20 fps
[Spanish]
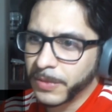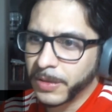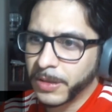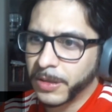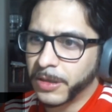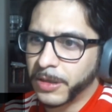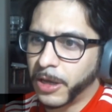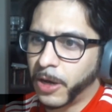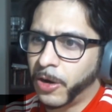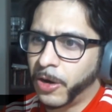
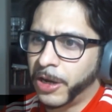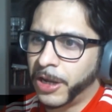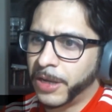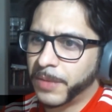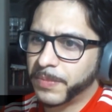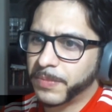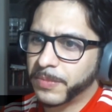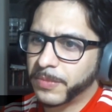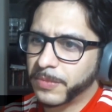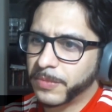Y ahora
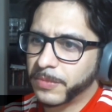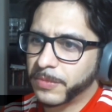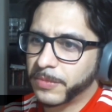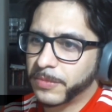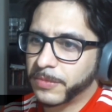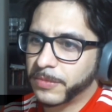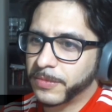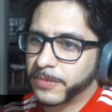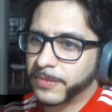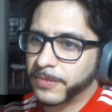
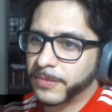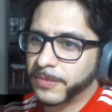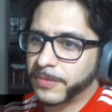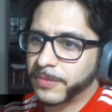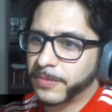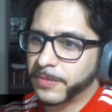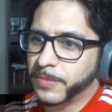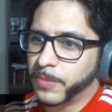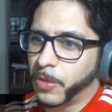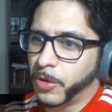
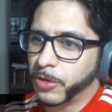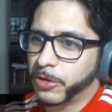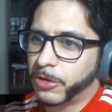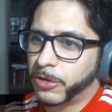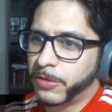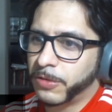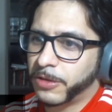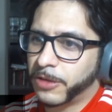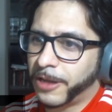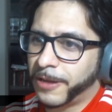
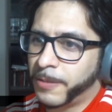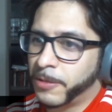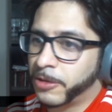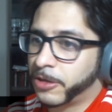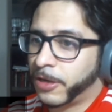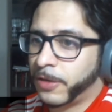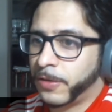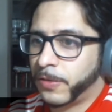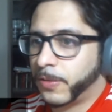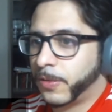mostró,
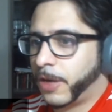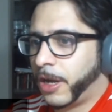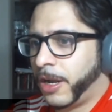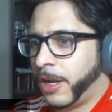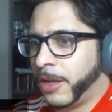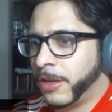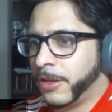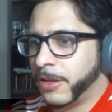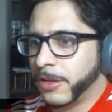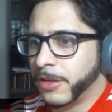mostrando su cara
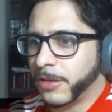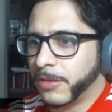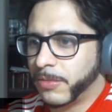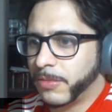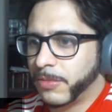ante